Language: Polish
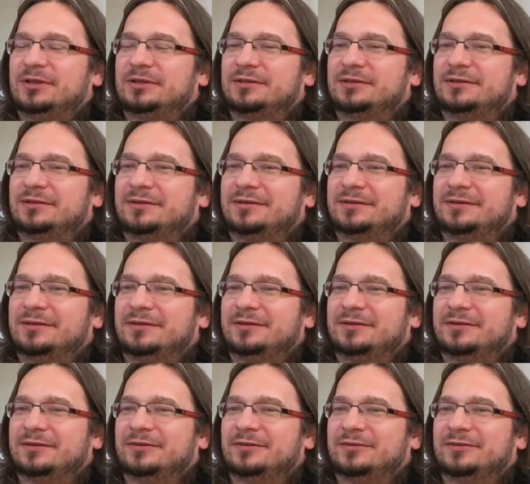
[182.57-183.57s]
kobiet
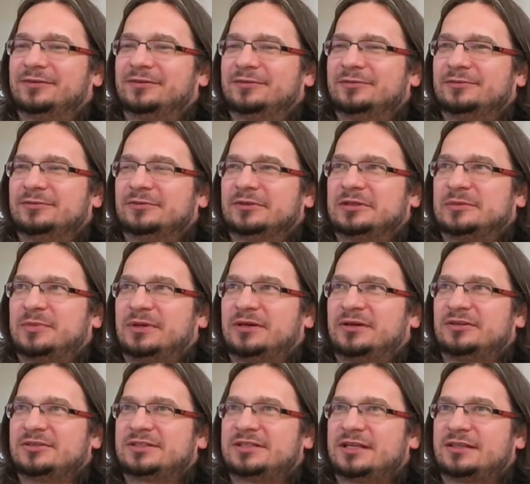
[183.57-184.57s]

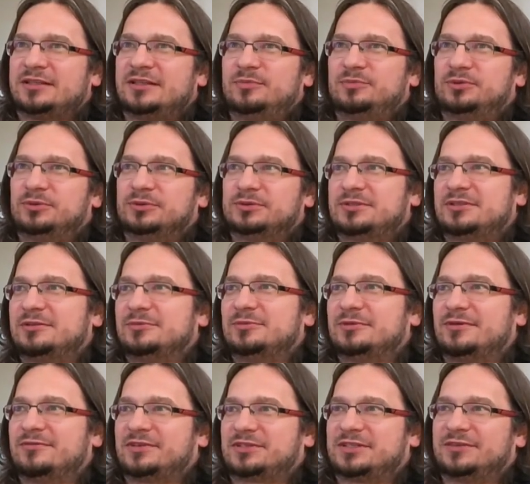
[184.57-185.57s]
chyba ostatni punkt
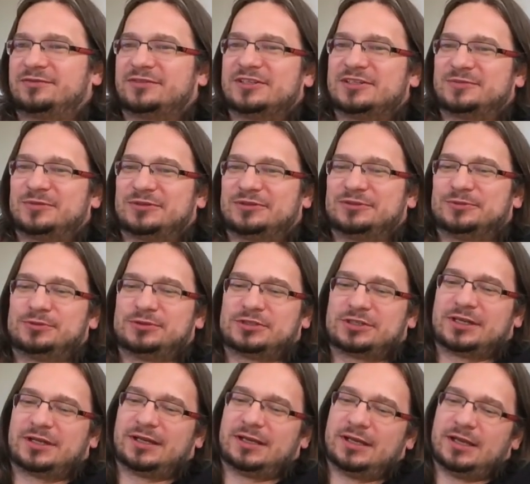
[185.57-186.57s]
zdobyła właśnie w ten
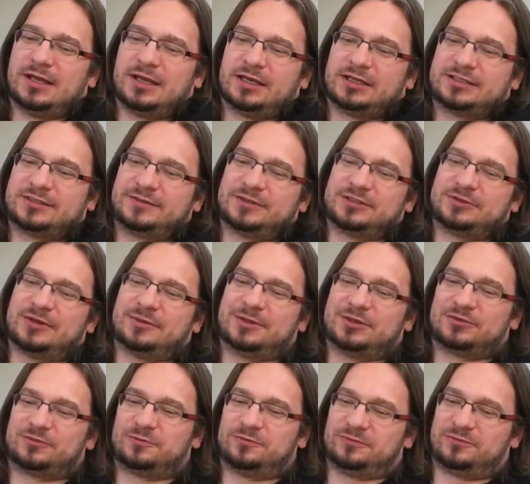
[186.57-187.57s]
sposób, że
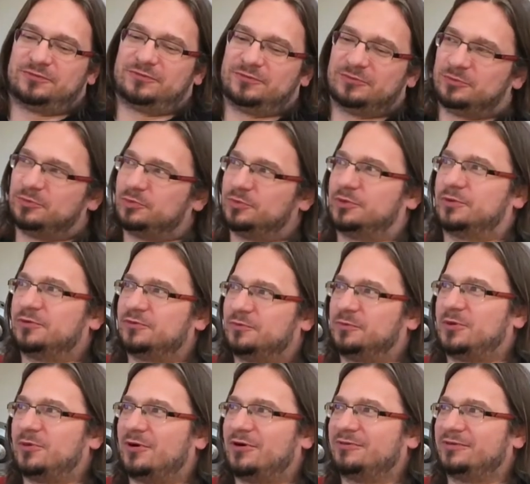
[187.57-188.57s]
schwyciła miecz
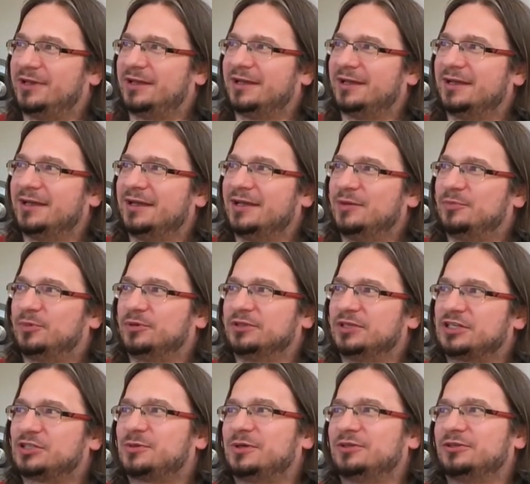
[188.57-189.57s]
po, w połowie
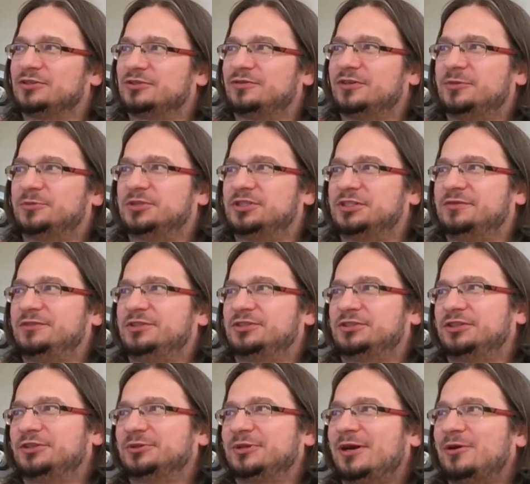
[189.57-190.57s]
podeszła do swojej
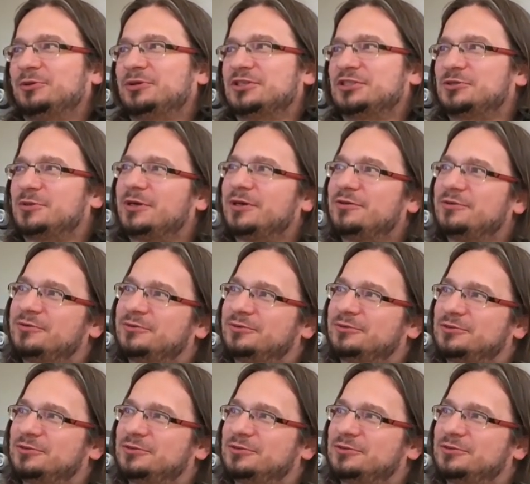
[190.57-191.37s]
przeciwniczki, która uderzyła